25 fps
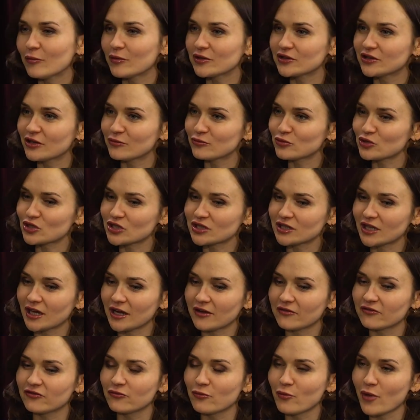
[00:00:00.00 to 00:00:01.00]
потому угу.
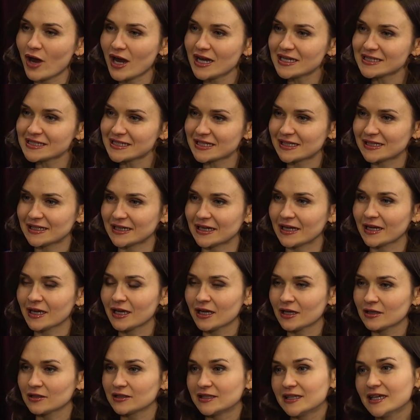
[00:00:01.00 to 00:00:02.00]
что в масле
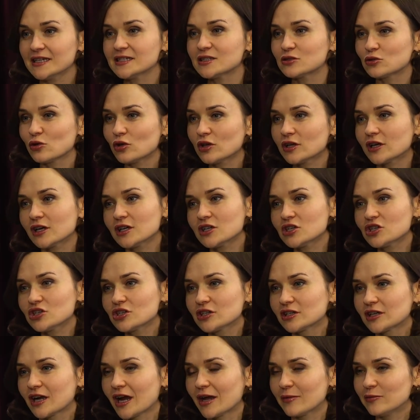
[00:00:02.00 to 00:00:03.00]
есть только
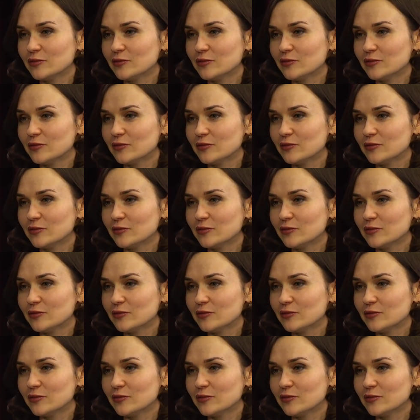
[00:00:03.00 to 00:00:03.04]
жир,